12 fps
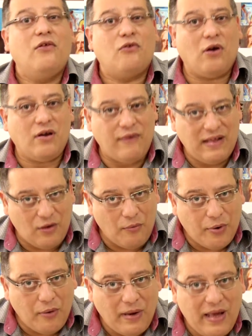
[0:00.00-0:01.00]
Só que vai ter
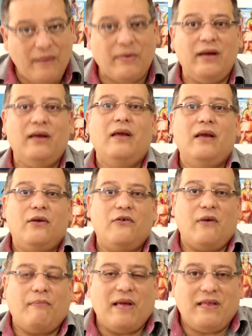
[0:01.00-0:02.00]
um problema, que eu
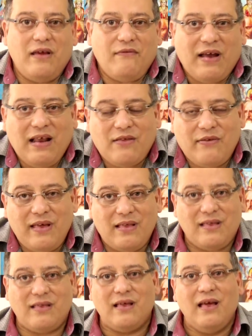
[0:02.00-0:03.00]
já passei várias
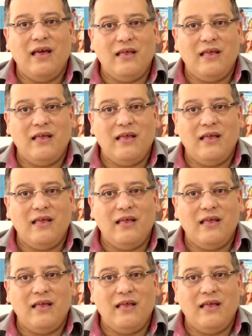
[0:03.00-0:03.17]
vezes.